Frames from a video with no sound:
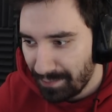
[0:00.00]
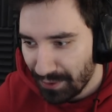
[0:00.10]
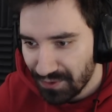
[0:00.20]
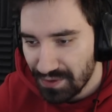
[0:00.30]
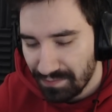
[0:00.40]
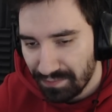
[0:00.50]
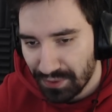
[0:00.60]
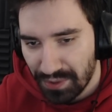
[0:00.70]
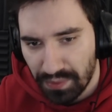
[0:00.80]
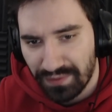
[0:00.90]
po czym po
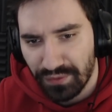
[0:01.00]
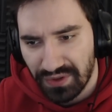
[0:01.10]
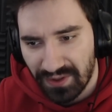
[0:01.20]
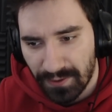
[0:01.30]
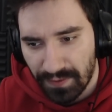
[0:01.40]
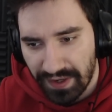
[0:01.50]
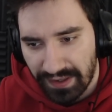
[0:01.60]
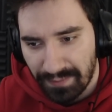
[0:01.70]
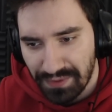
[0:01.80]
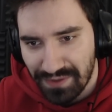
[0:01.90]
chyba dwóch
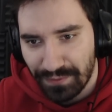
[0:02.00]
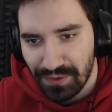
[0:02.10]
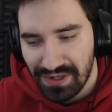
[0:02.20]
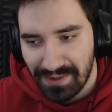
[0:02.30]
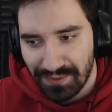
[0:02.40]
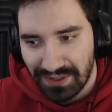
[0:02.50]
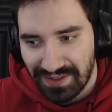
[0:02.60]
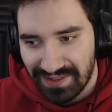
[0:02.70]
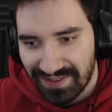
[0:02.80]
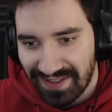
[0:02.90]
tygodniach przywrócili
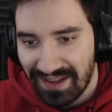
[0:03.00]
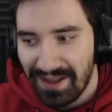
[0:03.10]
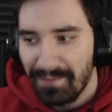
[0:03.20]
monetyzację